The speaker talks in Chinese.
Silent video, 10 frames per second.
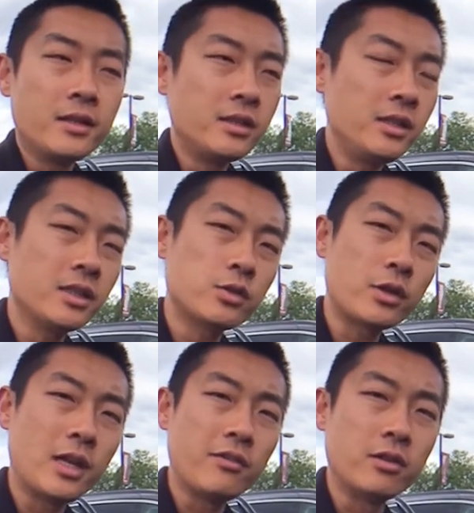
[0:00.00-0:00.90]
第一个
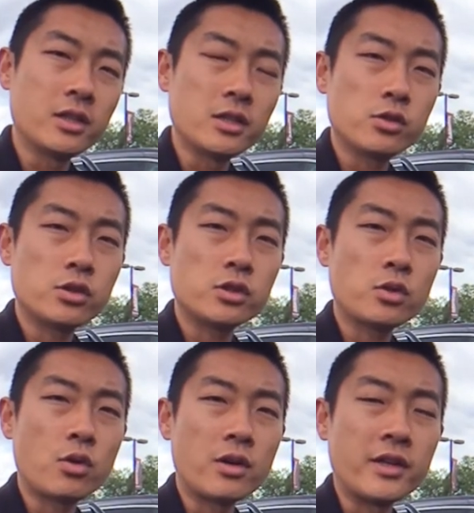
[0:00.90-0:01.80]
trim level 呢就是
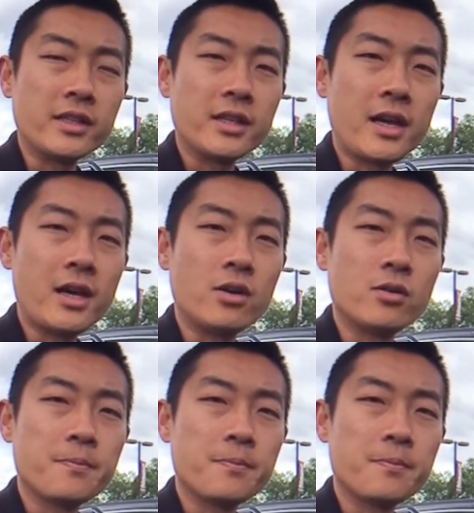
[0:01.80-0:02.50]
Touring L，